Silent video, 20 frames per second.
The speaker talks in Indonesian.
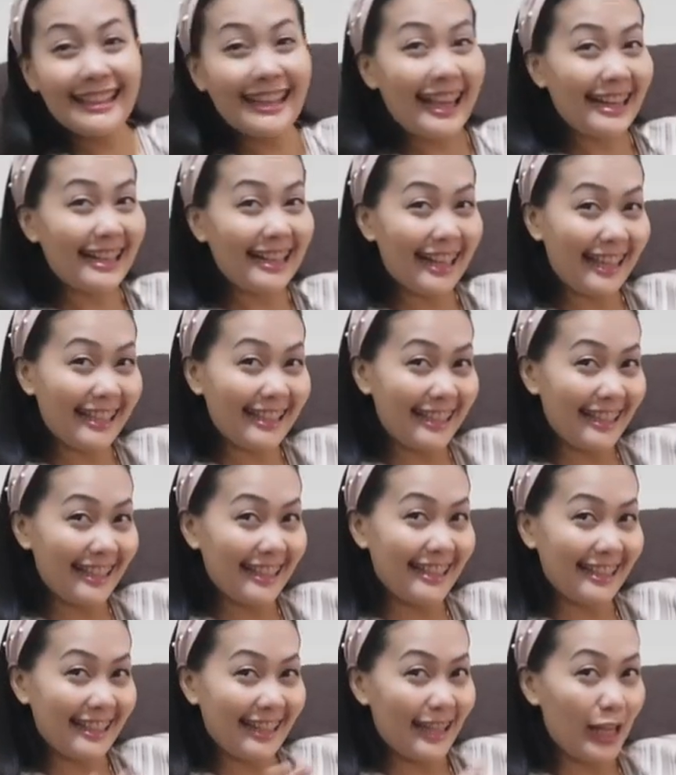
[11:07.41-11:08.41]
lain
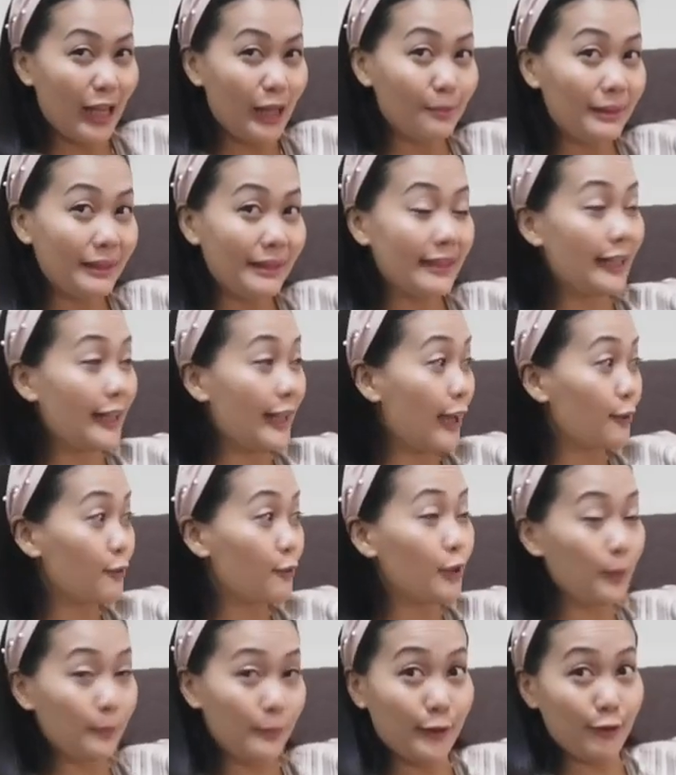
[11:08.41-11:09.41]
lagi Habis ini
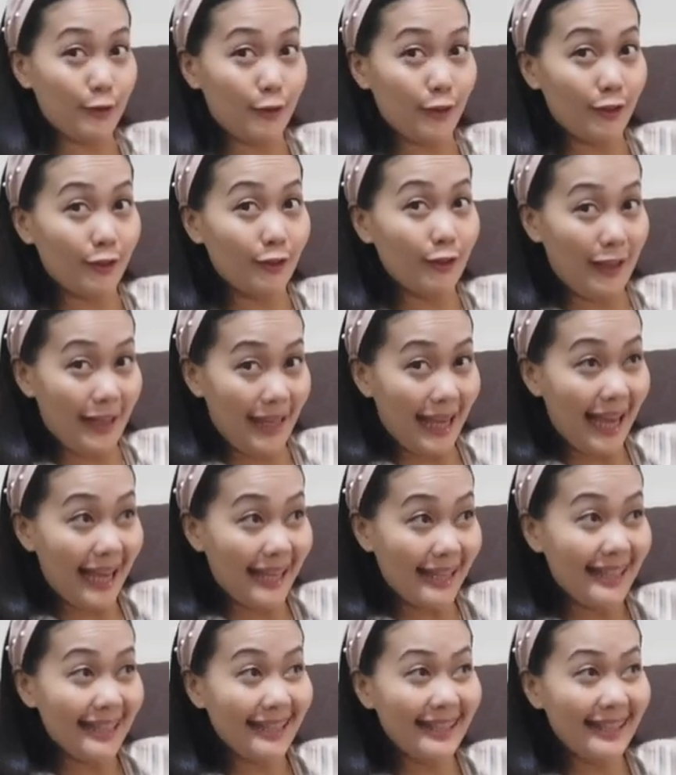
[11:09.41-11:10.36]
aku ngopi dulu Oke okay?